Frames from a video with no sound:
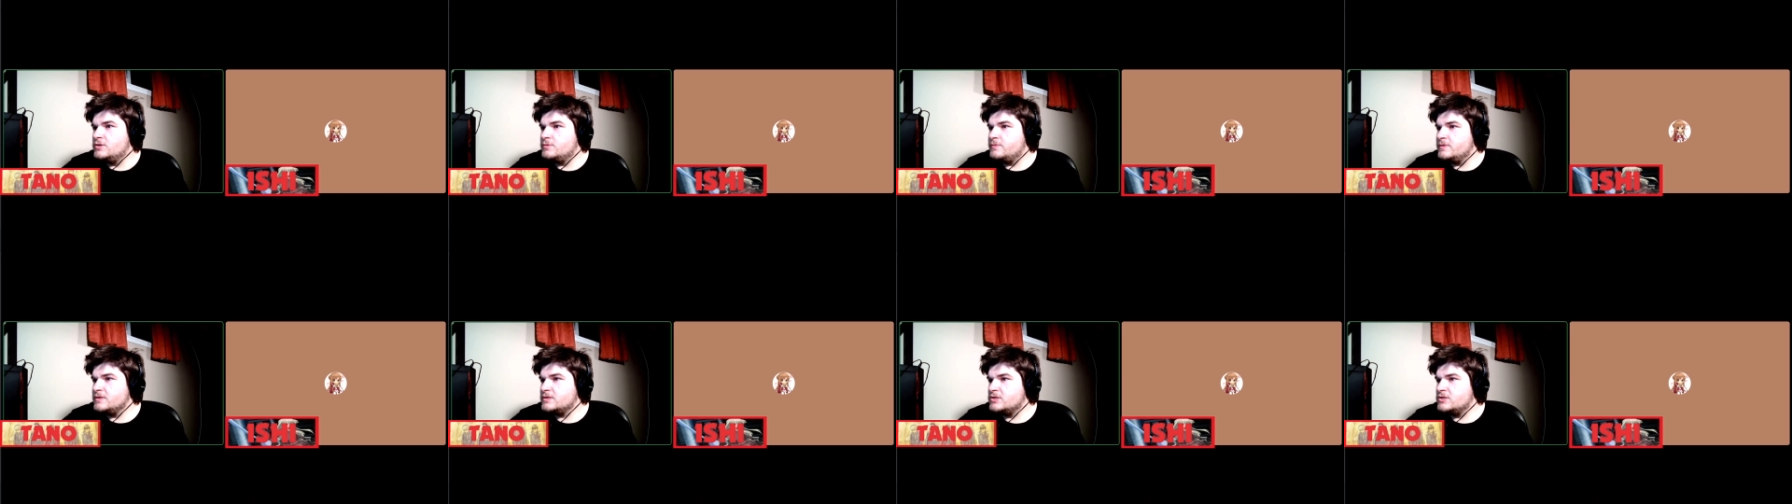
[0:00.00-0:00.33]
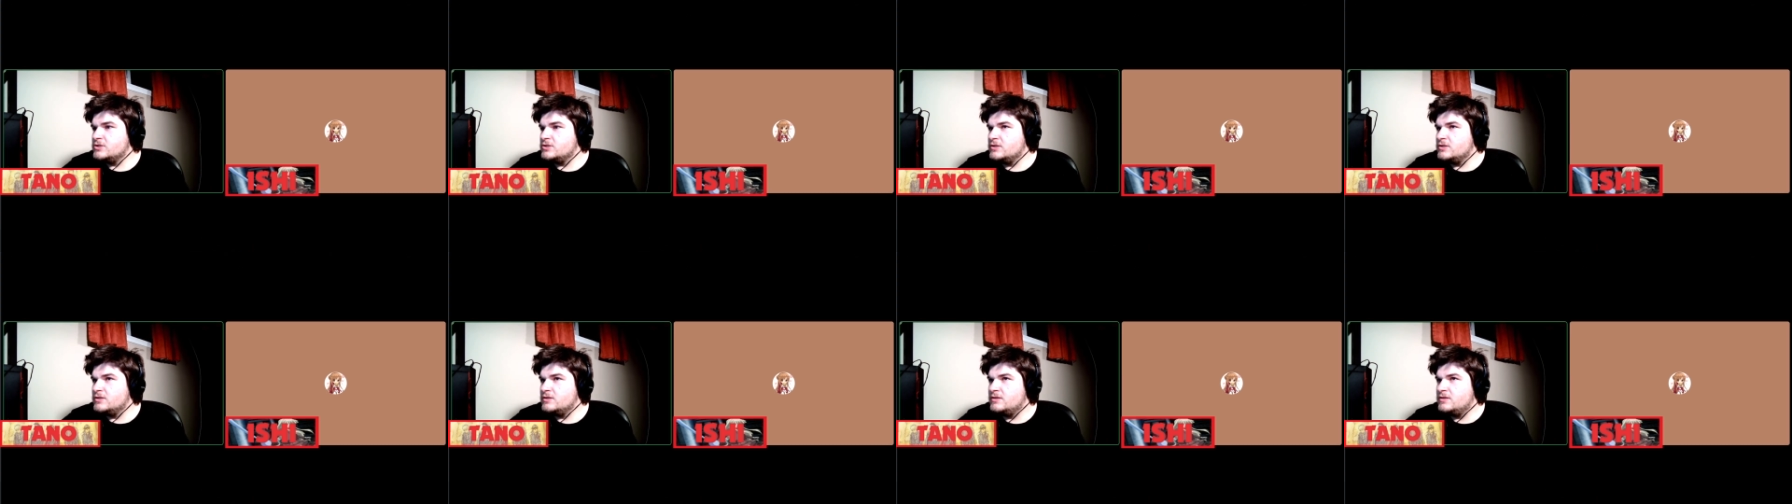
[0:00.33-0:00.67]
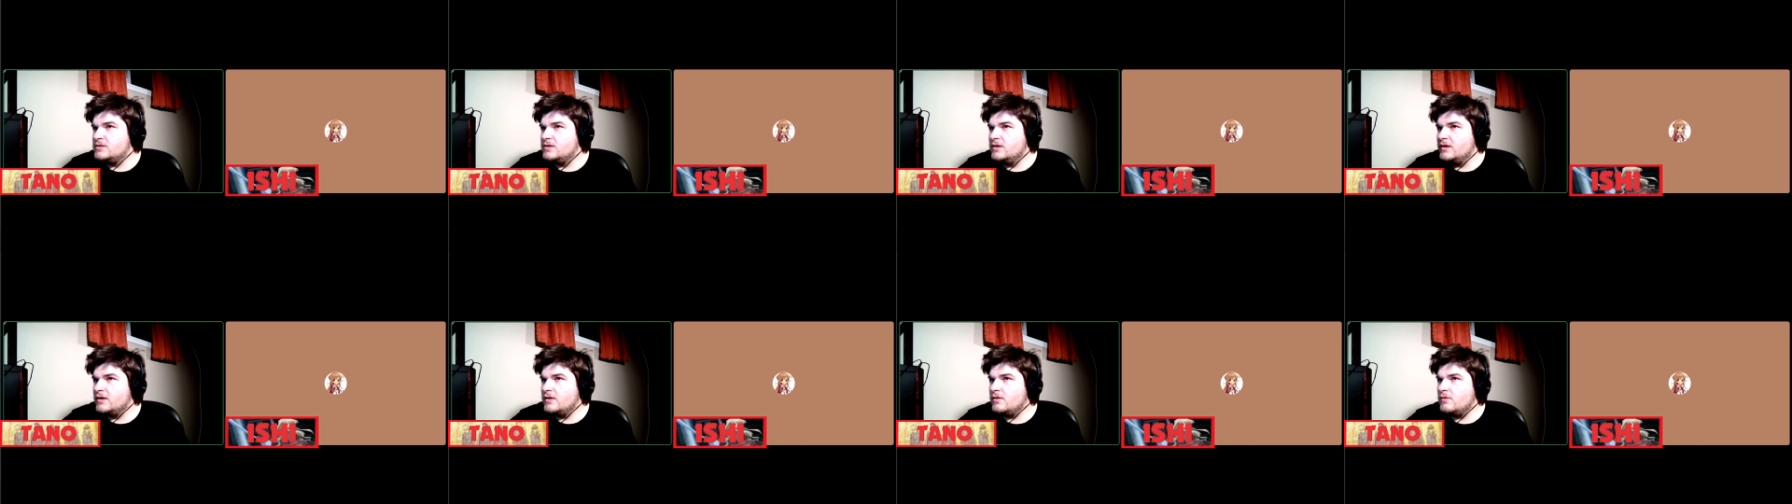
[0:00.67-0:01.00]
pense que j'ai une
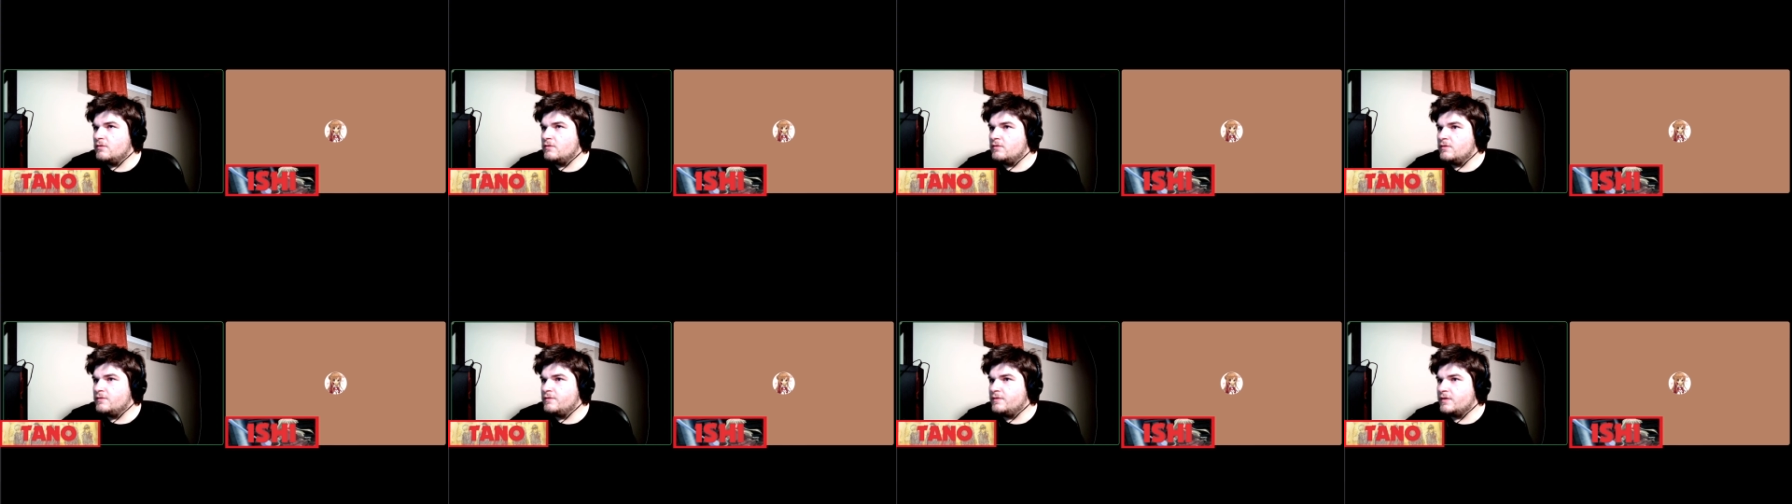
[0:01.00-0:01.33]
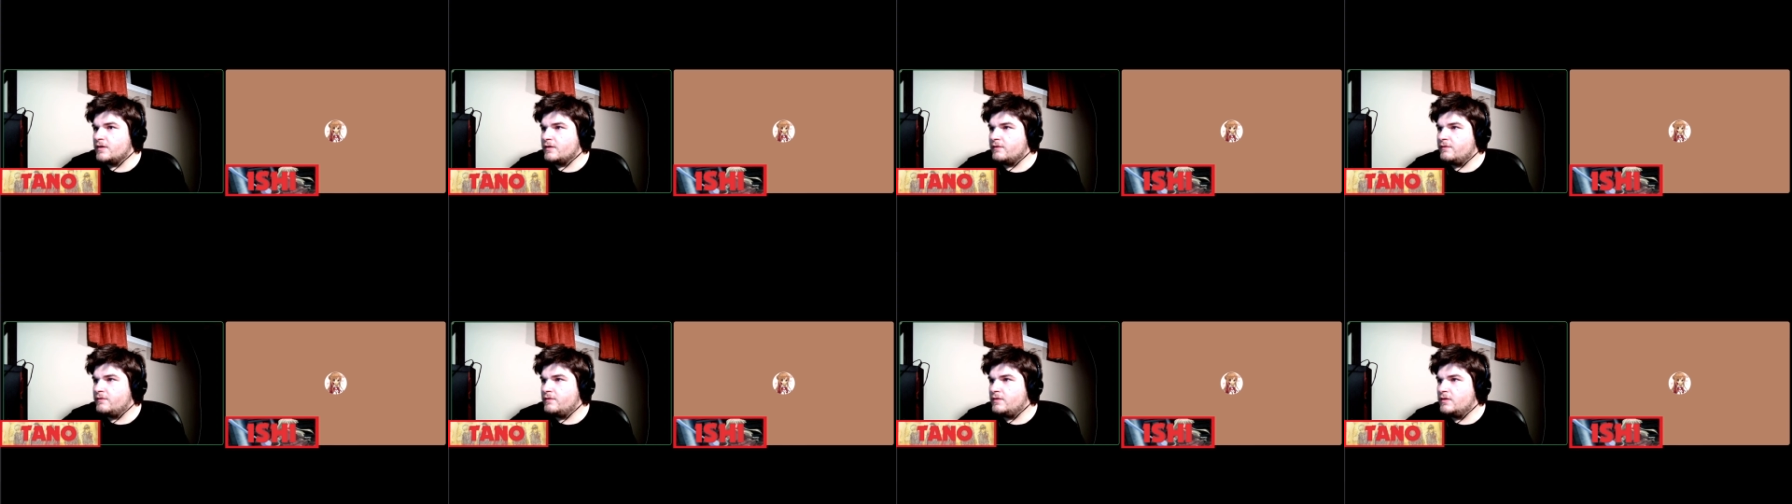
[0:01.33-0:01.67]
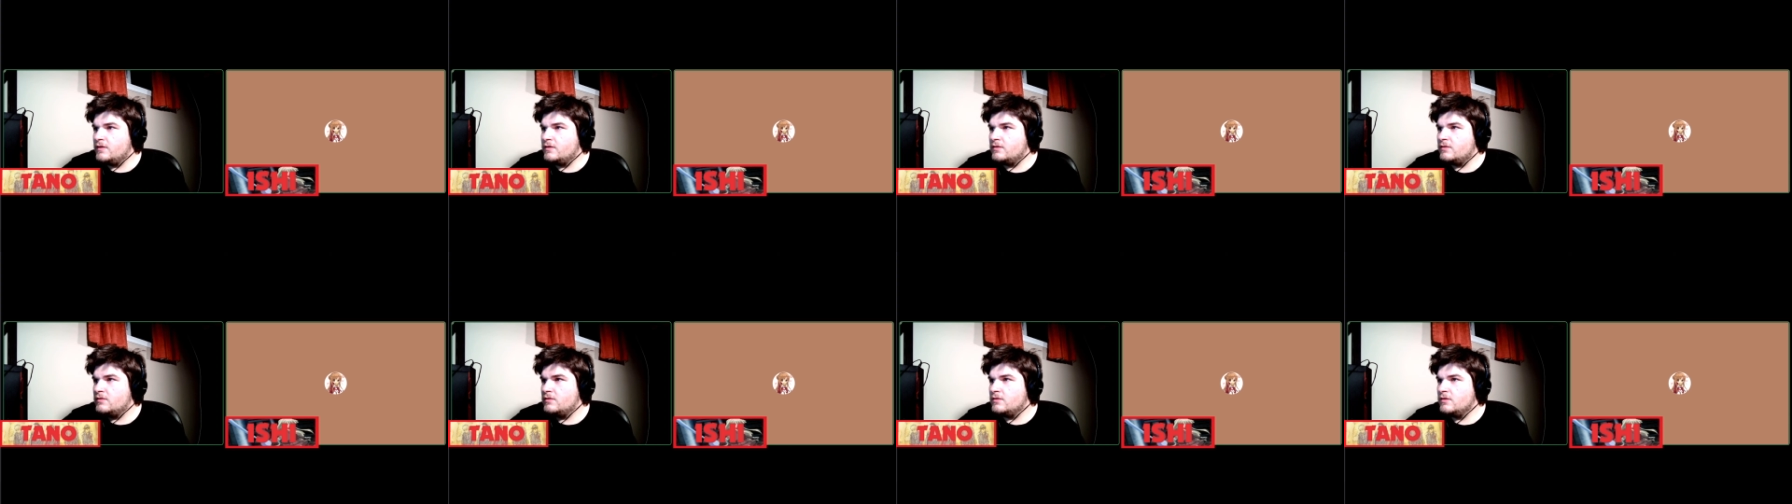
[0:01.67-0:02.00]
théorie, on va vérifier
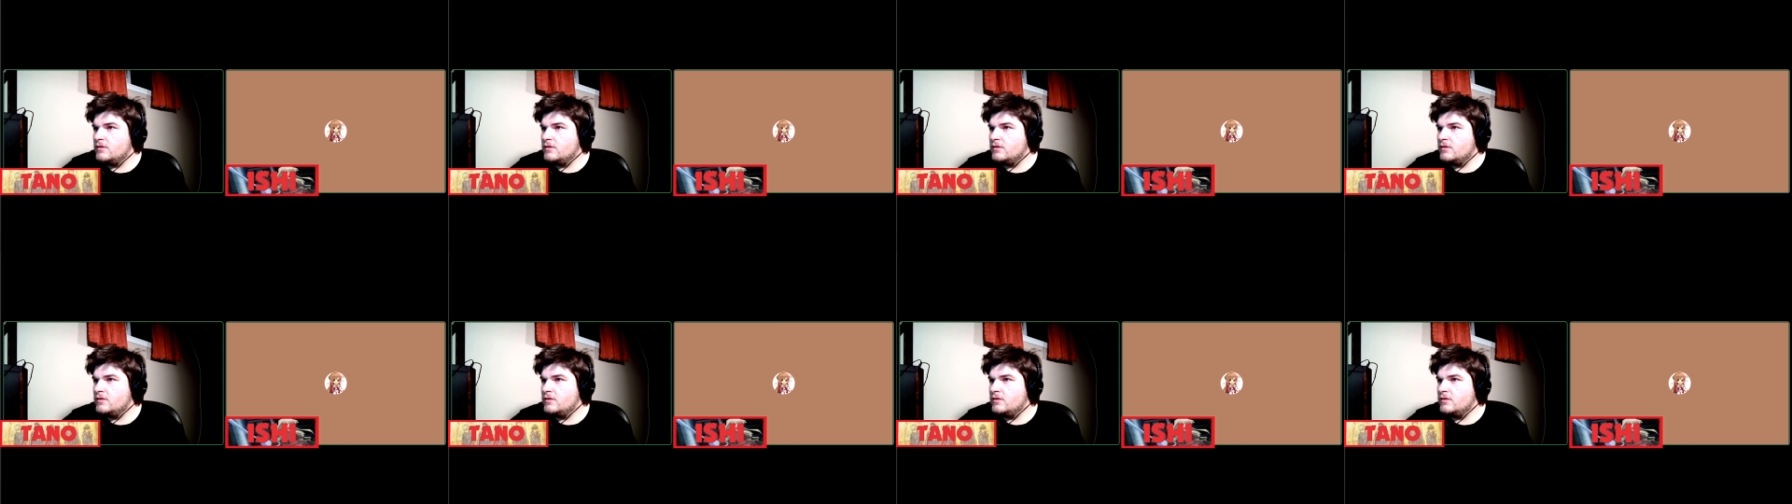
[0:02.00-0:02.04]
ça.